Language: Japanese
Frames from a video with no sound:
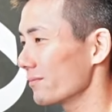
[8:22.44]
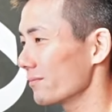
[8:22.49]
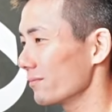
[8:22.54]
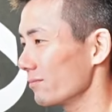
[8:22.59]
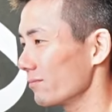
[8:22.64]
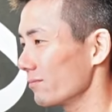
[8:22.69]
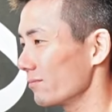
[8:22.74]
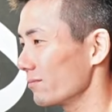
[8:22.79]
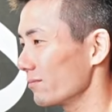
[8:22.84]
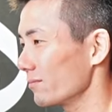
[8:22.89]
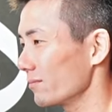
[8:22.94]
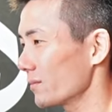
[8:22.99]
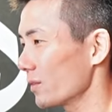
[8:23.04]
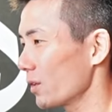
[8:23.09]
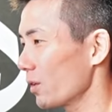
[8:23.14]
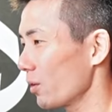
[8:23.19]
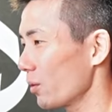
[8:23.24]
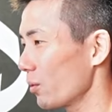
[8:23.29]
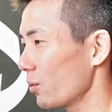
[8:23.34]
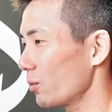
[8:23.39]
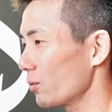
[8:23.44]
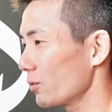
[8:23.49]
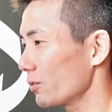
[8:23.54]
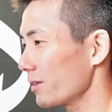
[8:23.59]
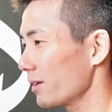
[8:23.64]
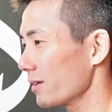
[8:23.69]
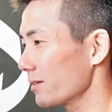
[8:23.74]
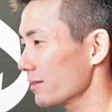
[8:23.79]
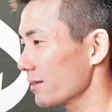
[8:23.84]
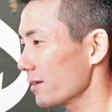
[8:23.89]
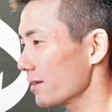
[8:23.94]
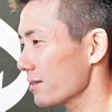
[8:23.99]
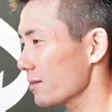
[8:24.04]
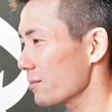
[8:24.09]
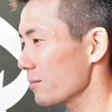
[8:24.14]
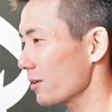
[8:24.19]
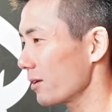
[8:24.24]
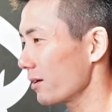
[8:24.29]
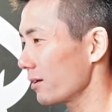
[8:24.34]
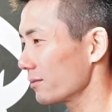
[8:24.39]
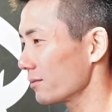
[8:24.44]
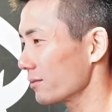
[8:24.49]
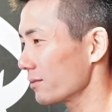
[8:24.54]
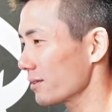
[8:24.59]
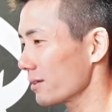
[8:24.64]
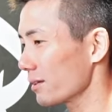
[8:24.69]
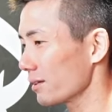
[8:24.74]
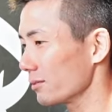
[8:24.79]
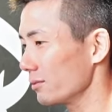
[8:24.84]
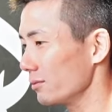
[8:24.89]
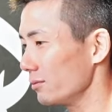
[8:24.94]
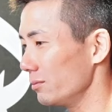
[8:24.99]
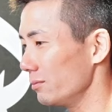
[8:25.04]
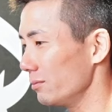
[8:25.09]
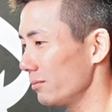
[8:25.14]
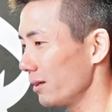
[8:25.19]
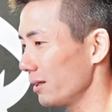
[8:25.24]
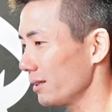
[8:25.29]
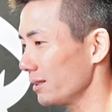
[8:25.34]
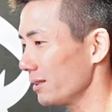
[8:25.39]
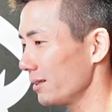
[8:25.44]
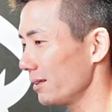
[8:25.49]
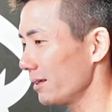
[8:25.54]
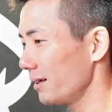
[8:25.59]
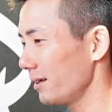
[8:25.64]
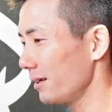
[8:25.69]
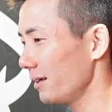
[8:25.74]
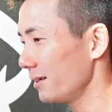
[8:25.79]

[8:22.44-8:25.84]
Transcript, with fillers: うんこのダンサーさんも体の使い方うまいな